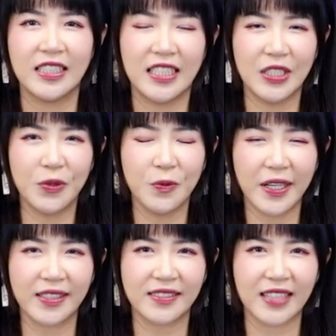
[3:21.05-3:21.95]
因
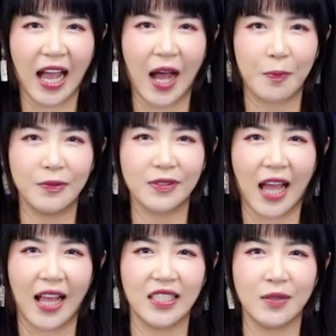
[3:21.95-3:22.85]
为打不
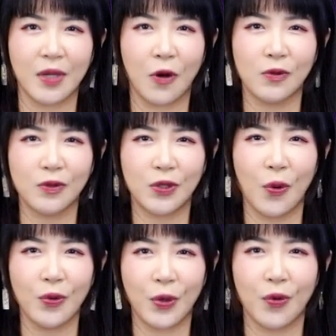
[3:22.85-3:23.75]
打疫苗
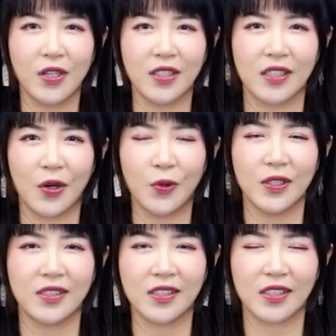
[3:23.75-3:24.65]
都有可能
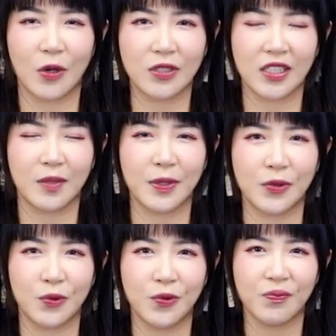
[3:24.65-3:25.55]
会得到这个病
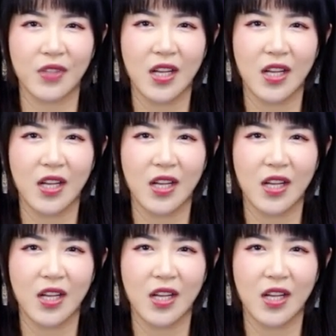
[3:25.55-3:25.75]
毒。